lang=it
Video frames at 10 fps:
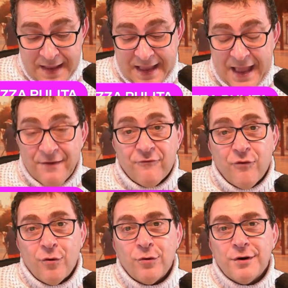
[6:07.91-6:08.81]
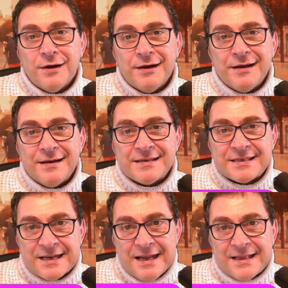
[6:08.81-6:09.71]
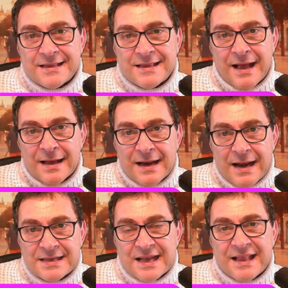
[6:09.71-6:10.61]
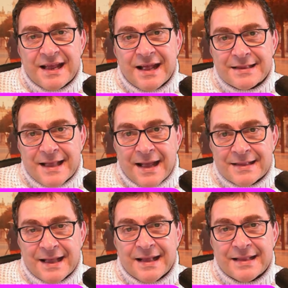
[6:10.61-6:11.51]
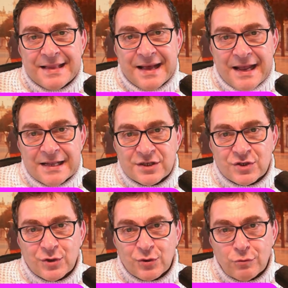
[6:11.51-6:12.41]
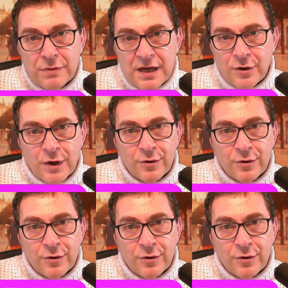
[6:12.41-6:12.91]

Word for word: che fu eh, scritta vita realizzata e cantata da Renzo Rubino,